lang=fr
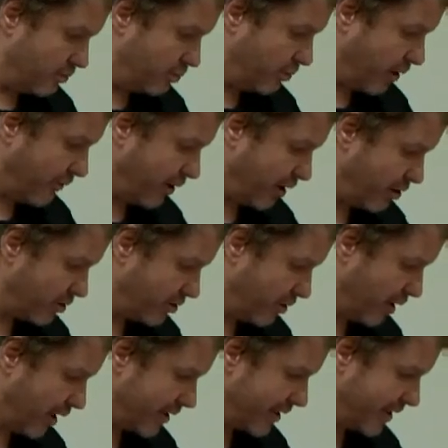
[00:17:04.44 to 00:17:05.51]
pour avoir le temps
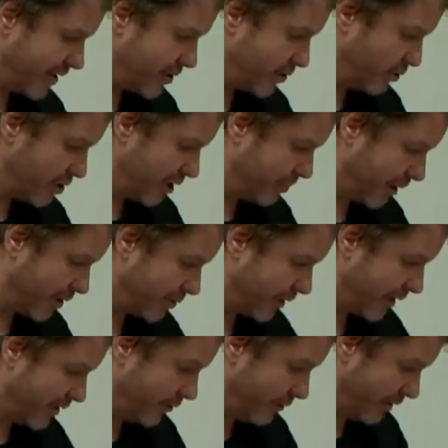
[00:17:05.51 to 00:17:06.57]
des questions, je n'ai pas le temps
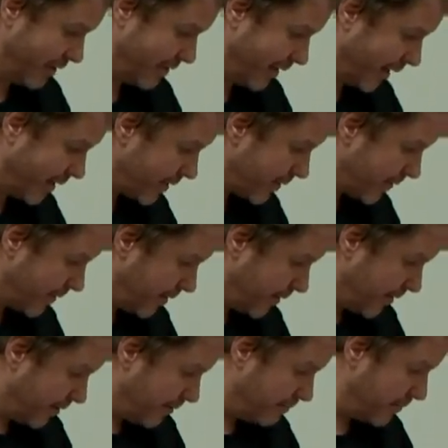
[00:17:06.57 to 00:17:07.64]
d'aller dans le détail,
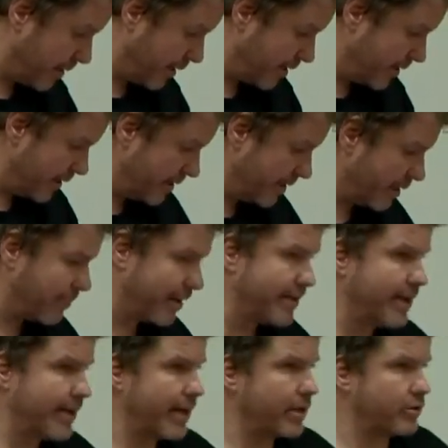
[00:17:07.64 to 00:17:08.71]
mais il y a
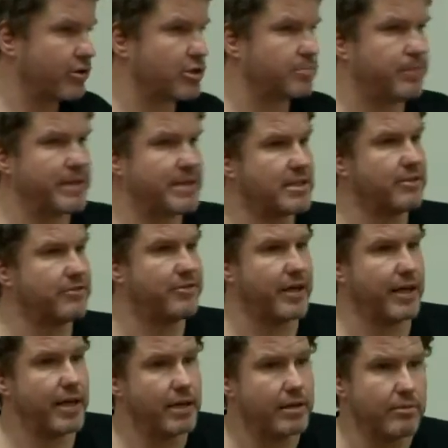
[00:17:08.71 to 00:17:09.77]
manière de
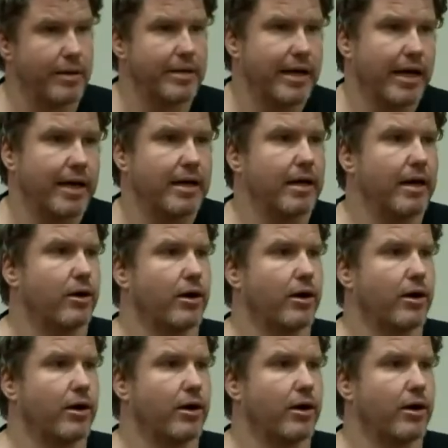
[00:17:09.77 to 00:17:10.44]
spécifier de manière